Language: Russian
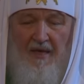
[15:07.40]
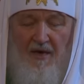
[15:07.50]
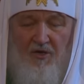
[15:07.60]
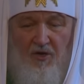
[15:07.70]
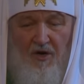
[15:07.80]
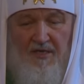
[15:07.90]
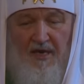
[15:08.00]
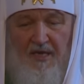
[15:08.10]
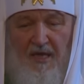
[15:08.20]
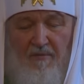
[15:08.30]
Я еще раз
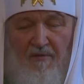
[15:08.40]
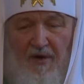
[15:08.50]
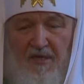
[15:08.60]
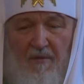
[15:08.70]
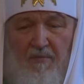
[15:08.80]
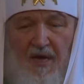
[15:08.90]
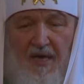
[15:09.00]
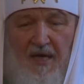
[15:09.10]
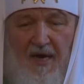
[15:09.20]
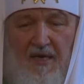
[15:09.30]
хотел бы выразить
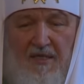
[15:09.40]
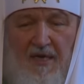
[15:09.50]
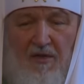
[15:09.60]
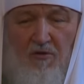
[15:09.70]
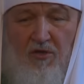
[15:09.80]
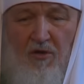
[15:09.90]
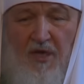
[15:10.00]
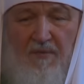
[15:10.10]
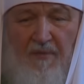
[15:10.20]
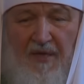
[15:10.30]
благодарность за то, что,
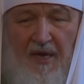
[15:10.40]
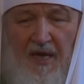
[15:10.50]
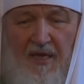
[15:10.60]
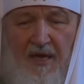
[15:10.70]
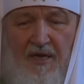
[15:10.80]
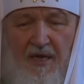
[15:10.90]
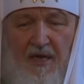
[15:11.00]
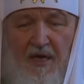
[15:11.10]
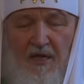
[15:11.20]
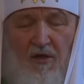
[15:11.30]
несмотря на эти
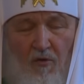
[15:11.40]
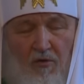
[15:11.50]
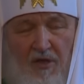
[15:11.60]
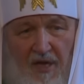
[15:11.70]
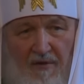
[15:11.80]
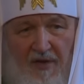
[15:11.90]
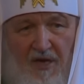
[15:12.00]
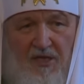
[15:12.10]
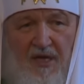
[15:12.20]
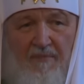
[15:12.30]
трудные
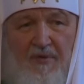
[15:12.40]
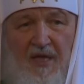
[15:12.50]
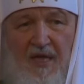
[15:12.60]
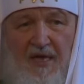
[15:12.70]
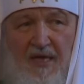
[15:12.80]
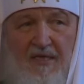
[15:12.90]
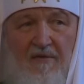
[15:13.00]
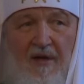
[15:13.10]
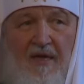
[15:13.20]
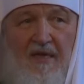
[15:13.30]
внешние
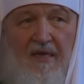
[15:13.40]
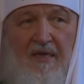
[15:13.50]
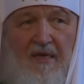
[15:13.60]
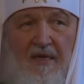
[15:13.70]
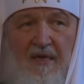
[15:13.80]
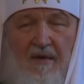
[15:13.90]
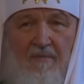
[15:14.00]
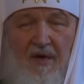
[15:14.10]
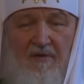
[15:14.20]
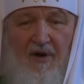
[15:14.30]
обстоятельства, под